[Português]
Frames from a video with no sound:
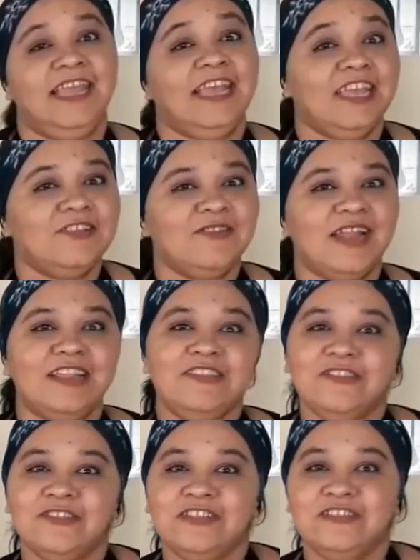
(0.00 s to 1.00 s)
E aqui do lado
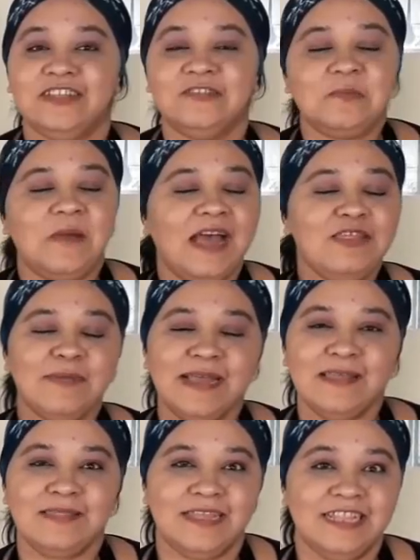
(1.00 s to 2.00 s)
estou deixando mais uma
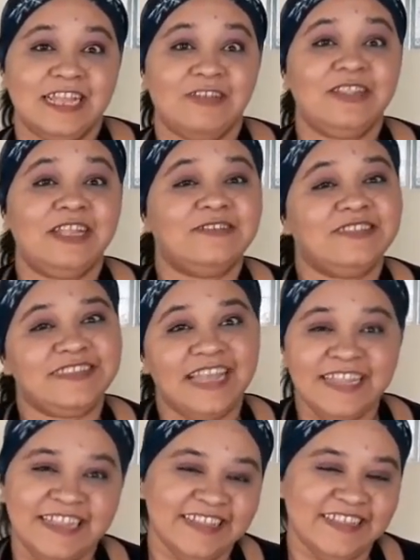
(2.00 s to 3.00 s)
receita que eu tenho
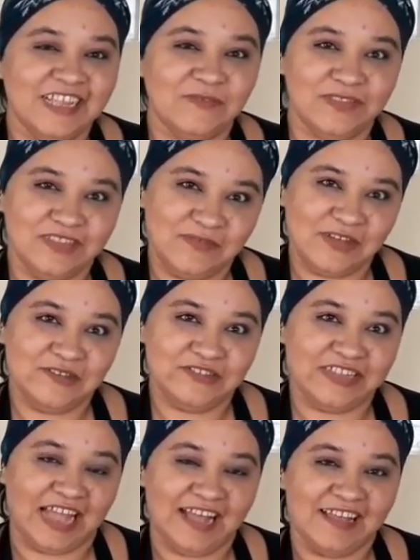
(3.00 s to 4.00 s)
certeza que você vai
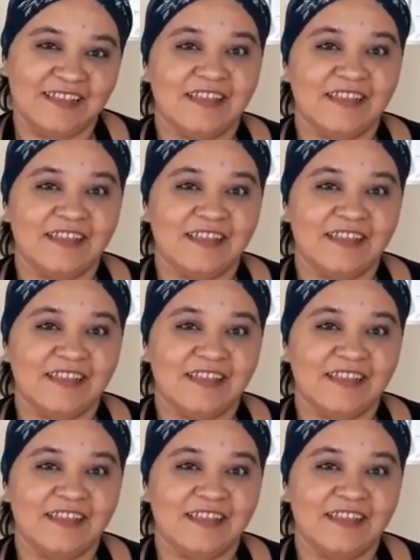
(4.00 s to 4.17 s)
gostar.